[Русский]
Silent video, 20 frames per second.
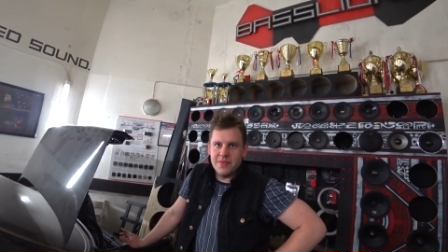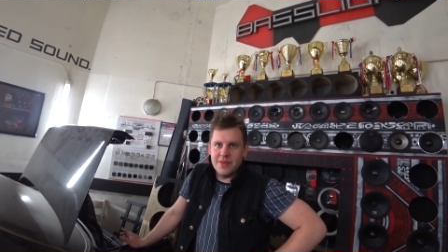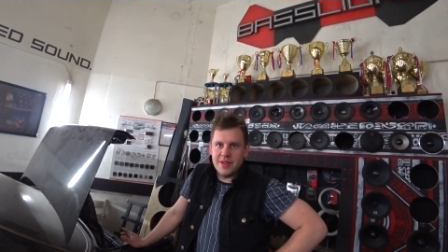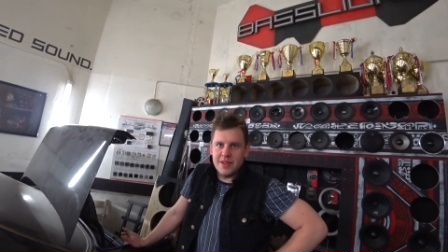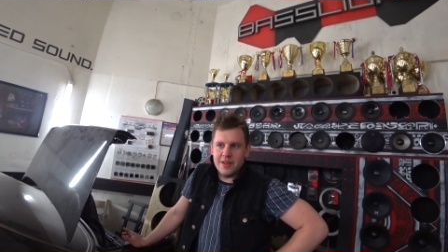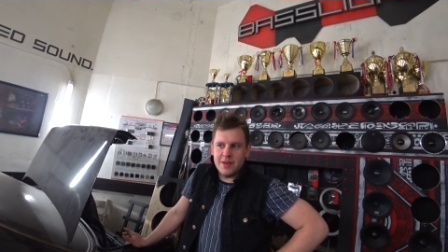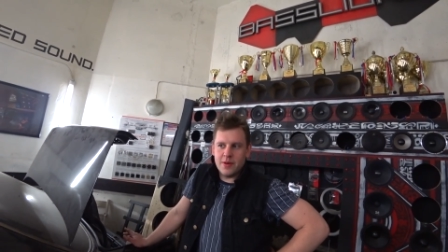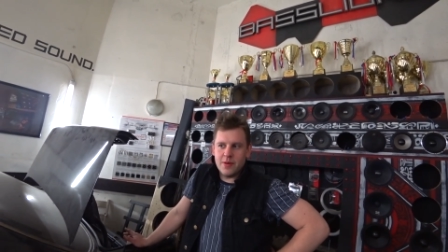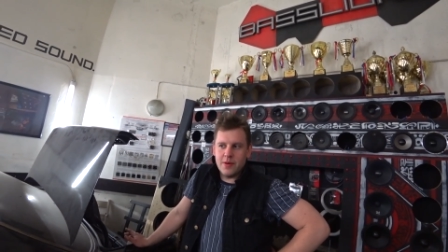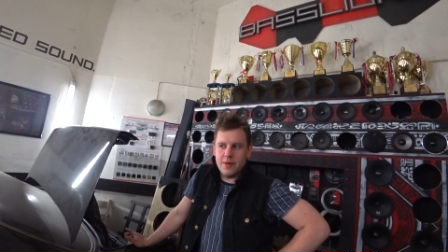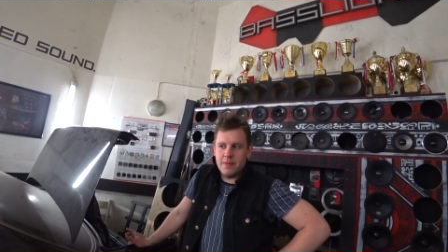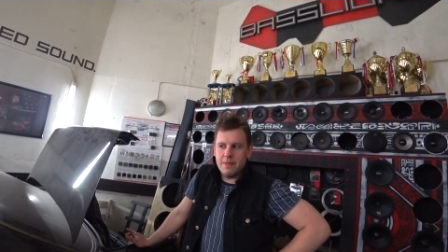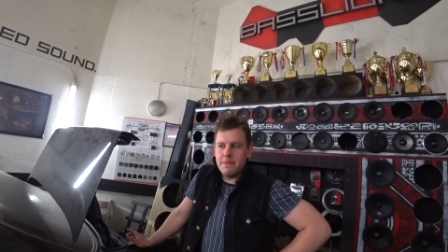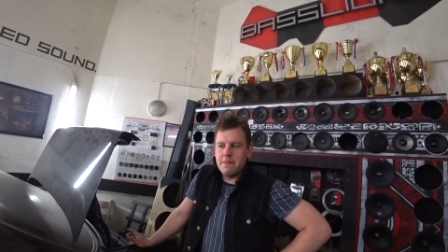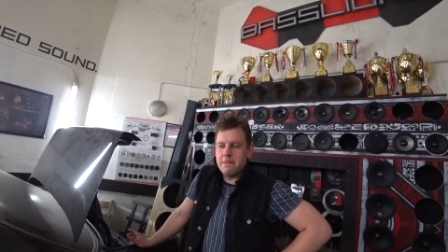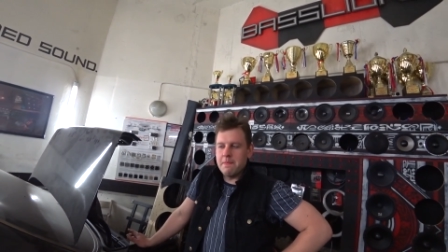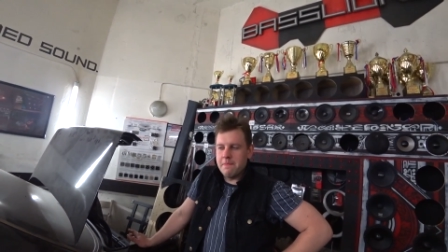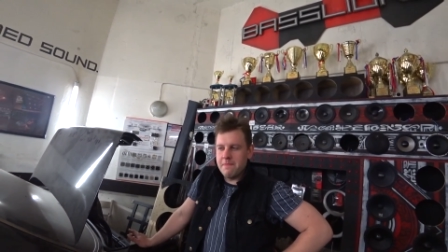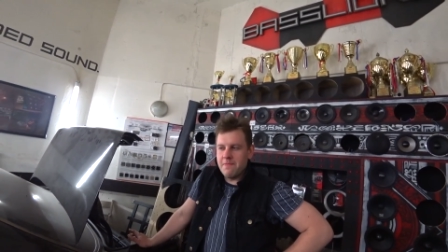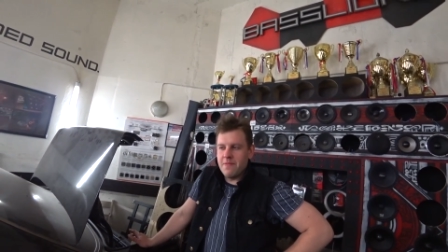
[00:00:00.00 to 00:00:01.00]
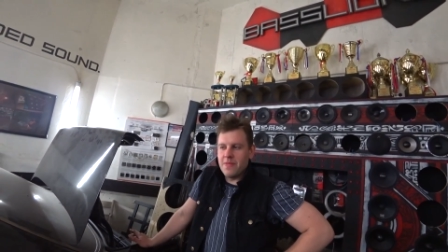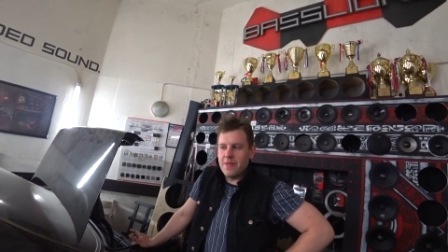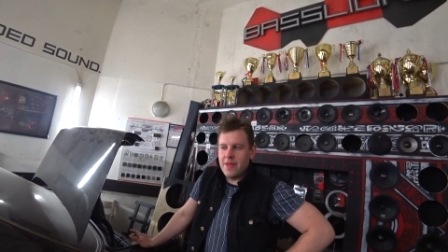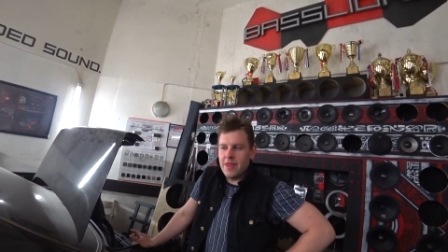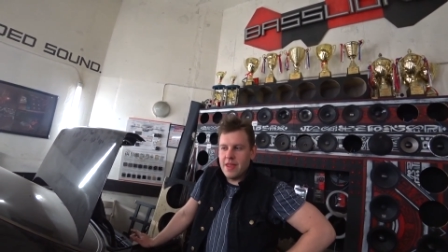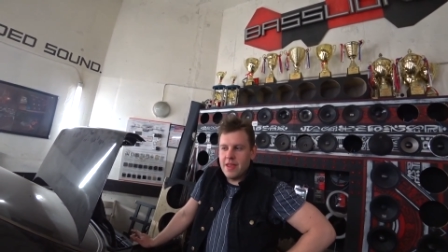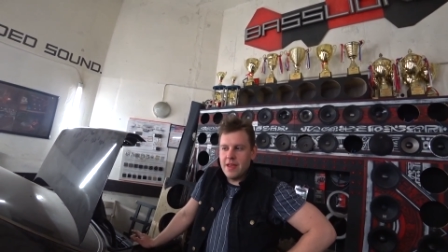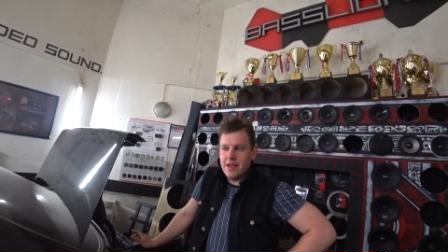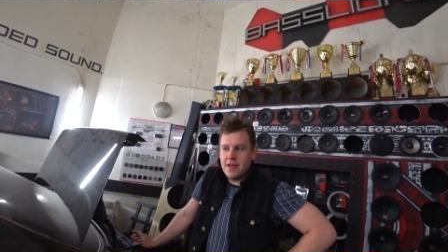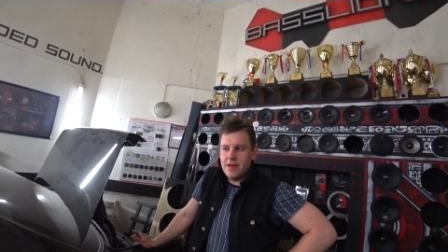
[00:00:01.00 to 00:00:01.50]
И такой,
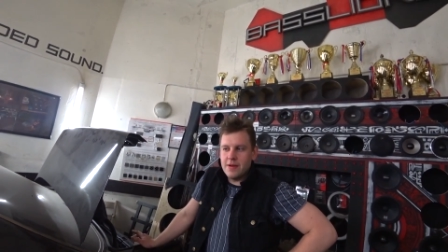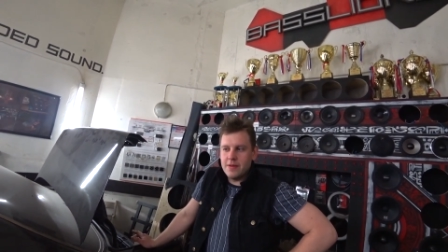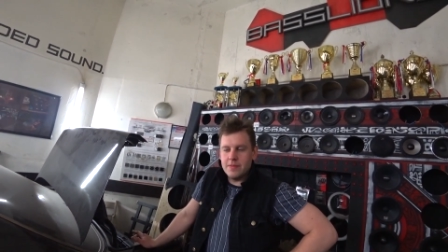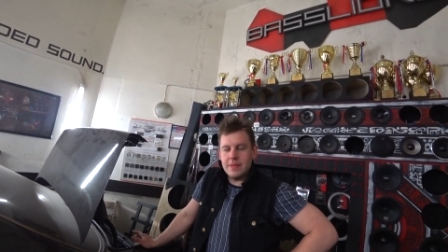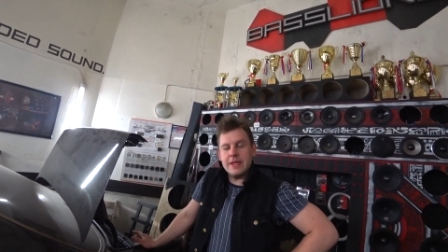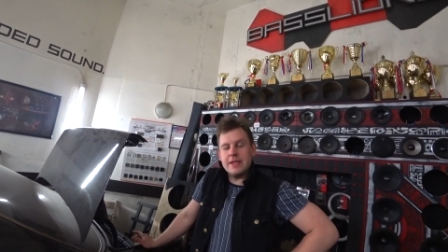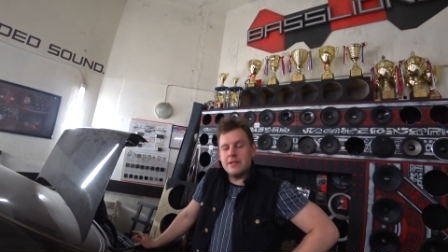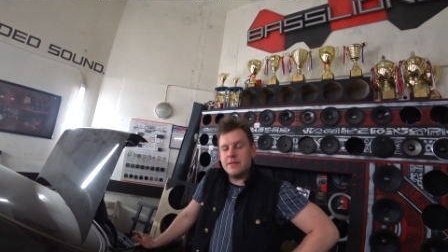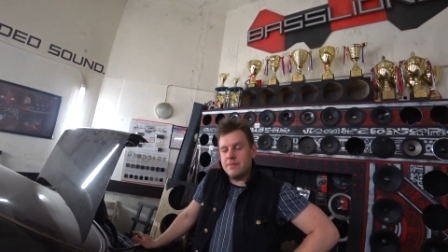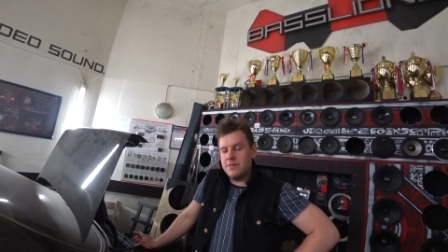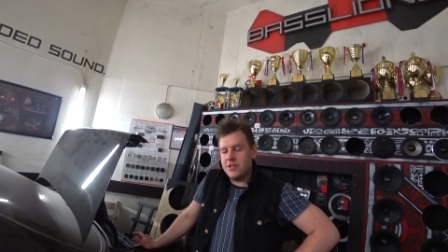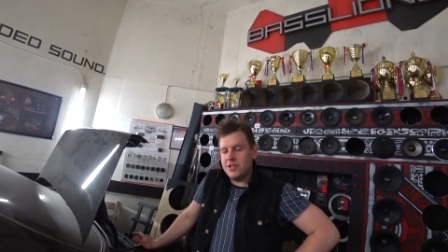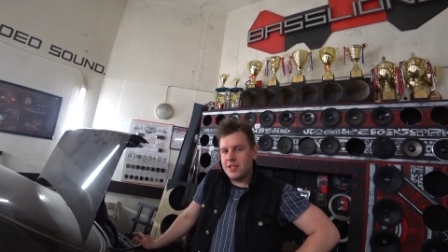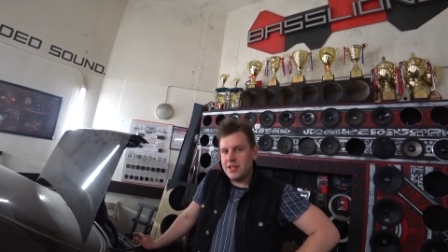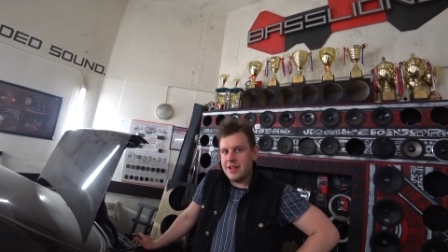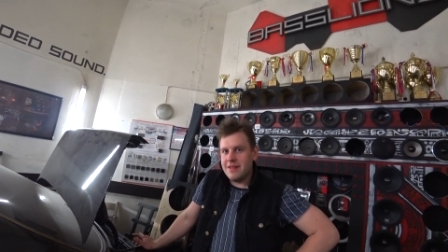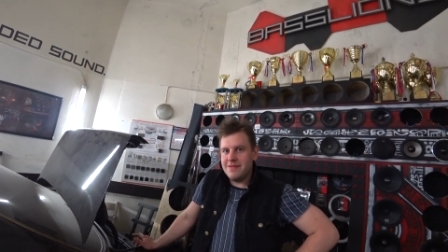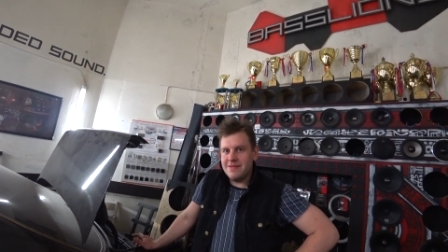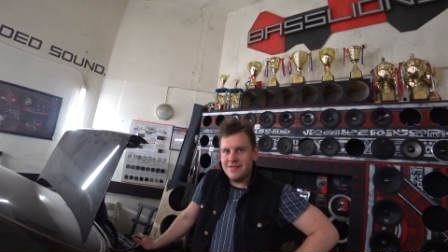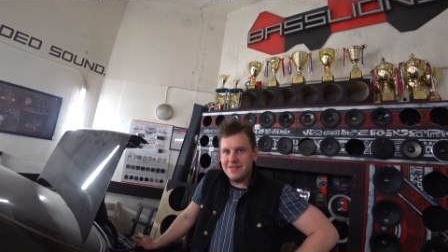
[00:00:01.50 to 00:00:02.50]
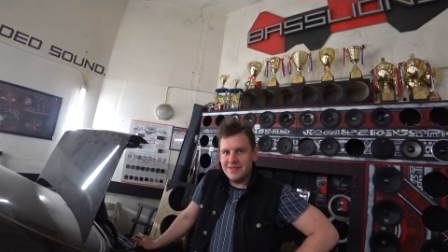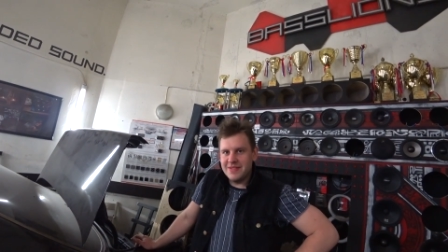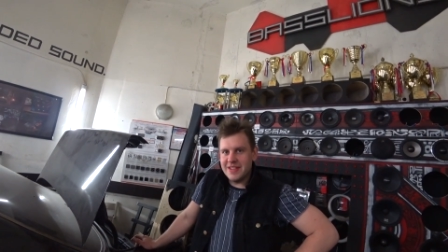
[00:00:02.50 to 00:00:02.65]
у меня есть мечта,